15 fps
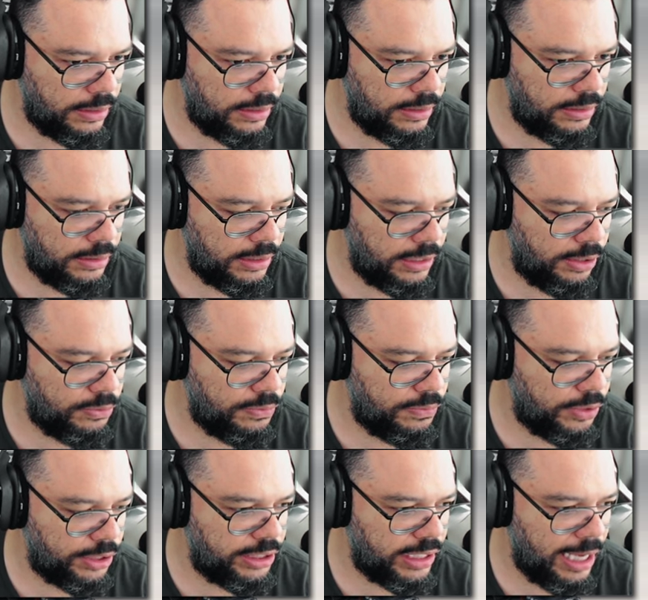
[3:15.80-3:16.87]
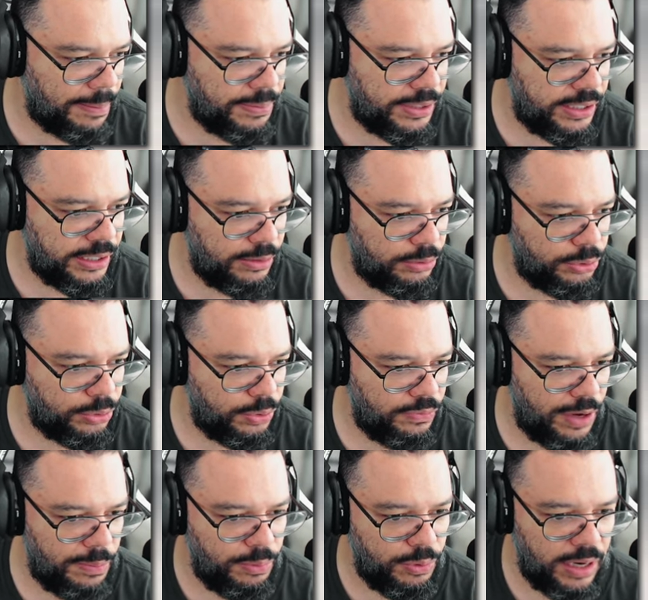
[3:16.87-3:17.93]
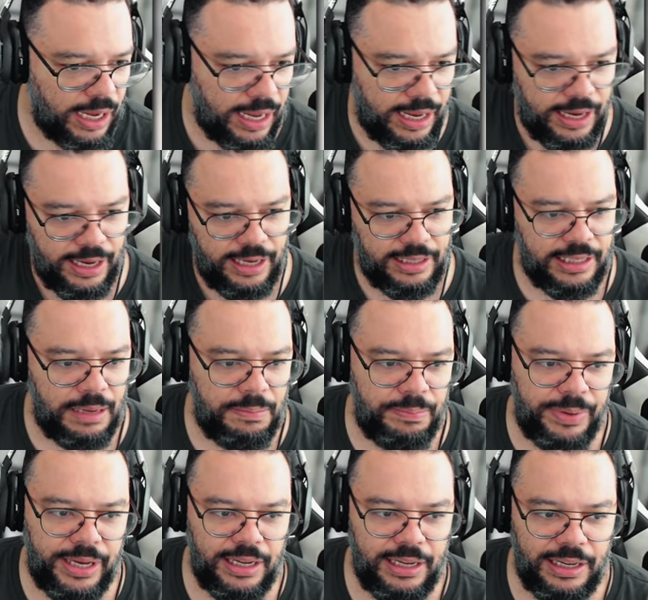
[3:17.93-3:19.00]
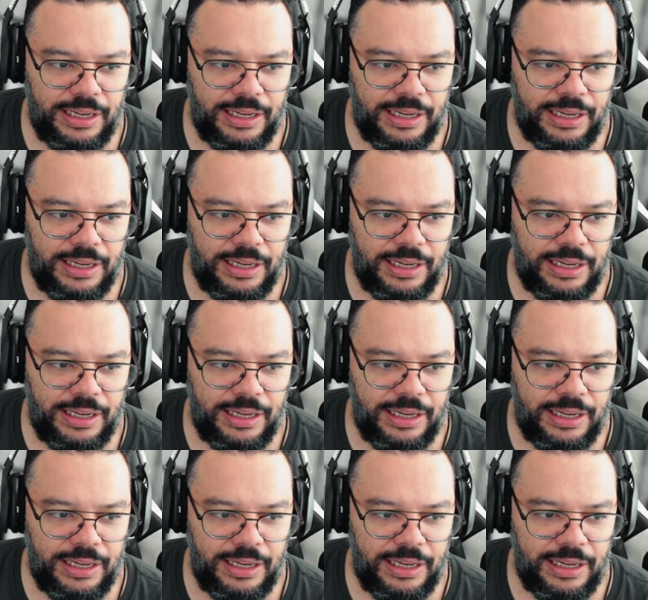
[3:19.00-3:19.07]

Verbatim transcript: Não, não vou tirar, porque senão o jogo vai bugar. Eita, pega.